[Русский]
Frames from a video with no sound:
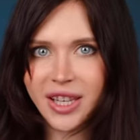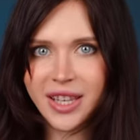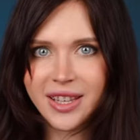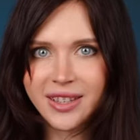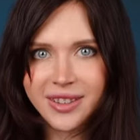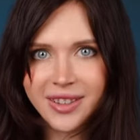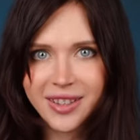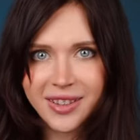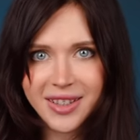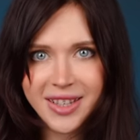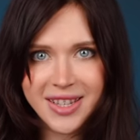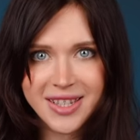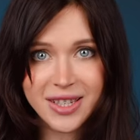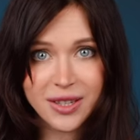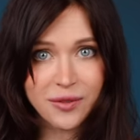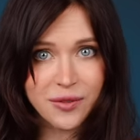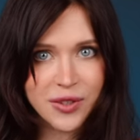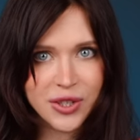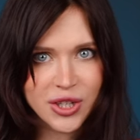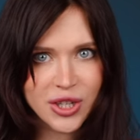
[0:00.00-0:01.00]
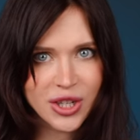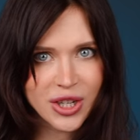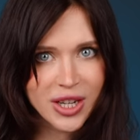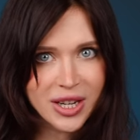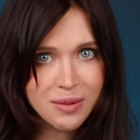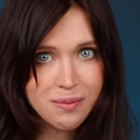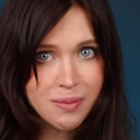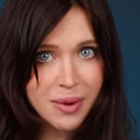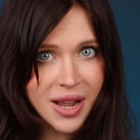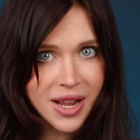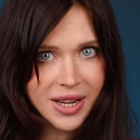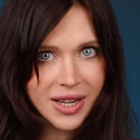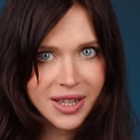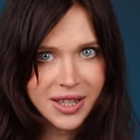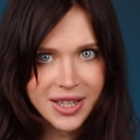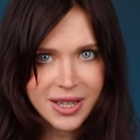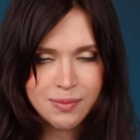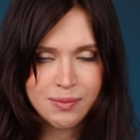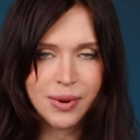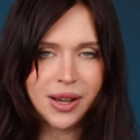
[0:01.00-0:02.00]
Intel is officially back
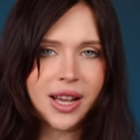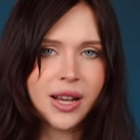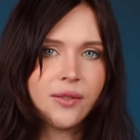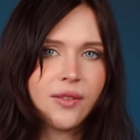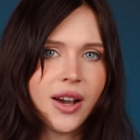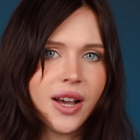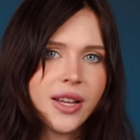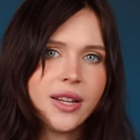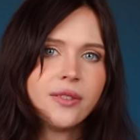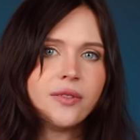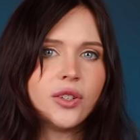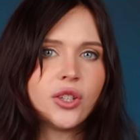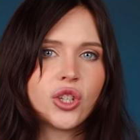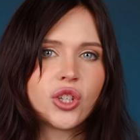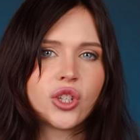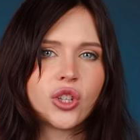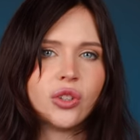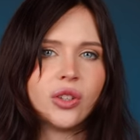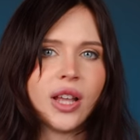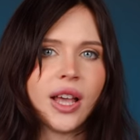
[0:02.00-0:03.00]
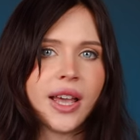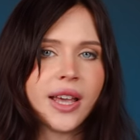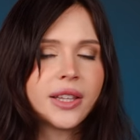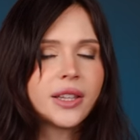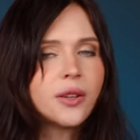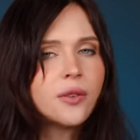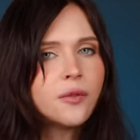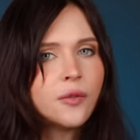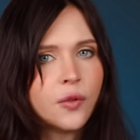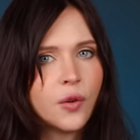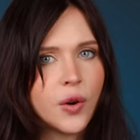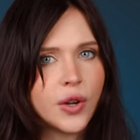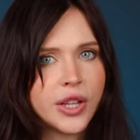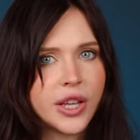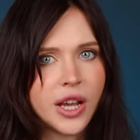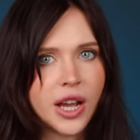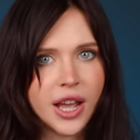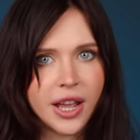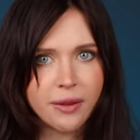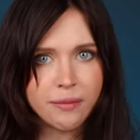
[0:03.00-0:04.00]
и поговаривают, что на этом
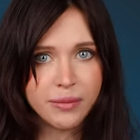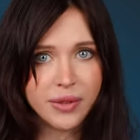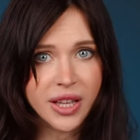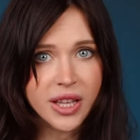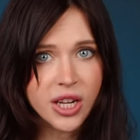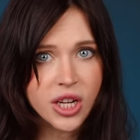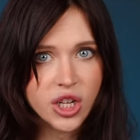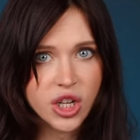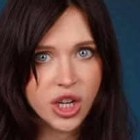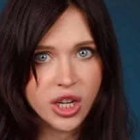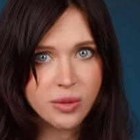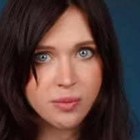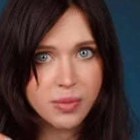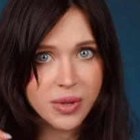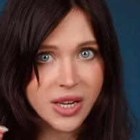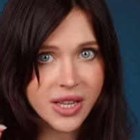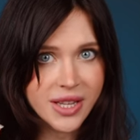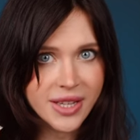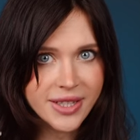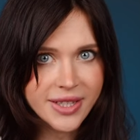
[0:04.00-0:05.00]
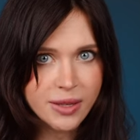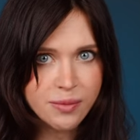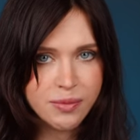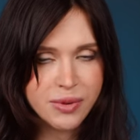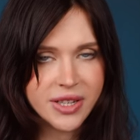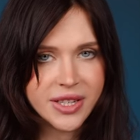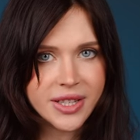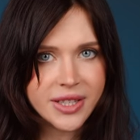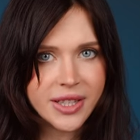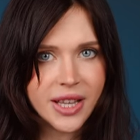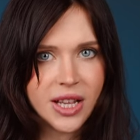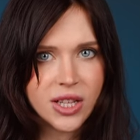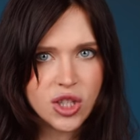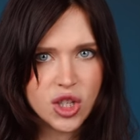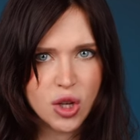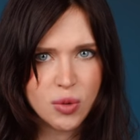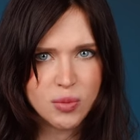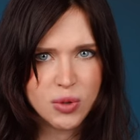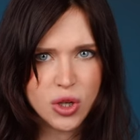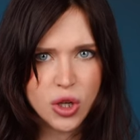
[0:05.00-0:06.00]
фоне AMD решили перенести
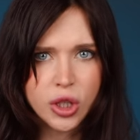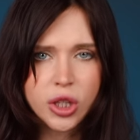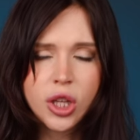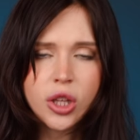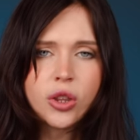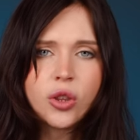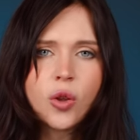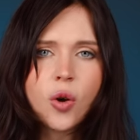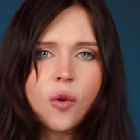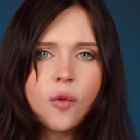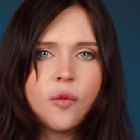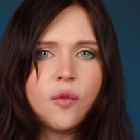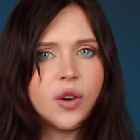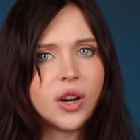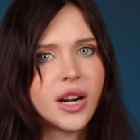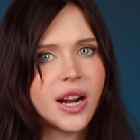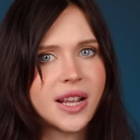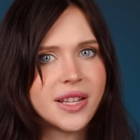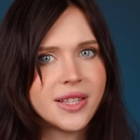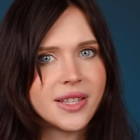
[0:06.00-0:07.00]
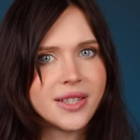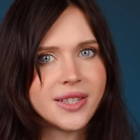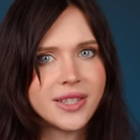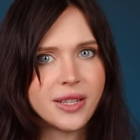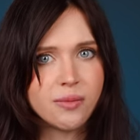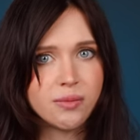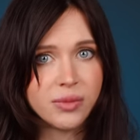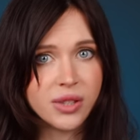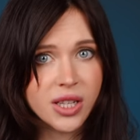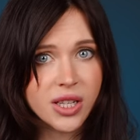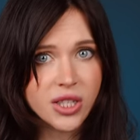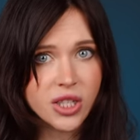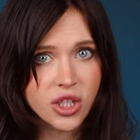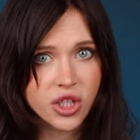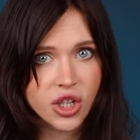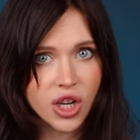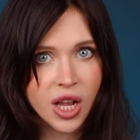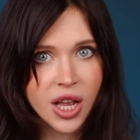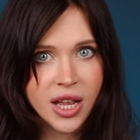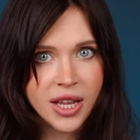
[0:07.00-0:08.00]
презентацию абсолютно нового Ryzen
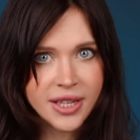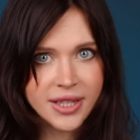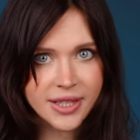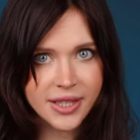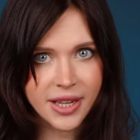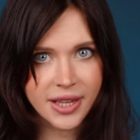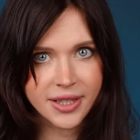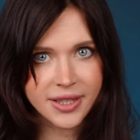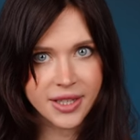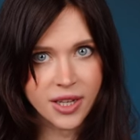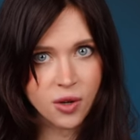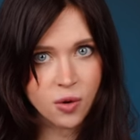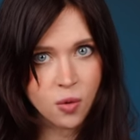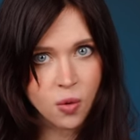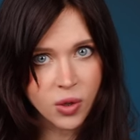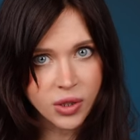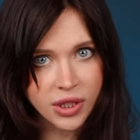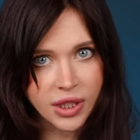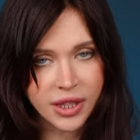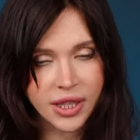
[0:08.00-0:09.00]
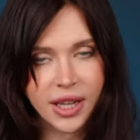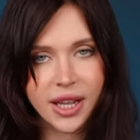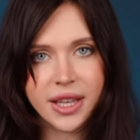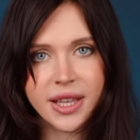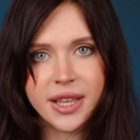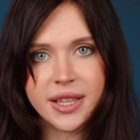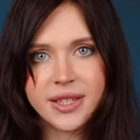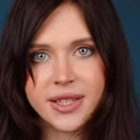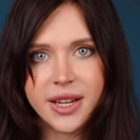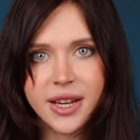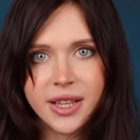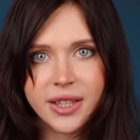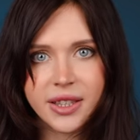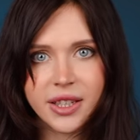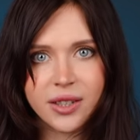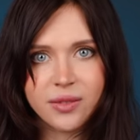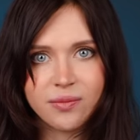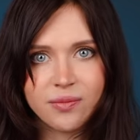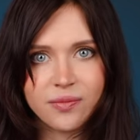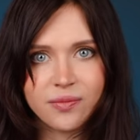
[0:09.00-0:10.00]
7000 с конца года на конец лета.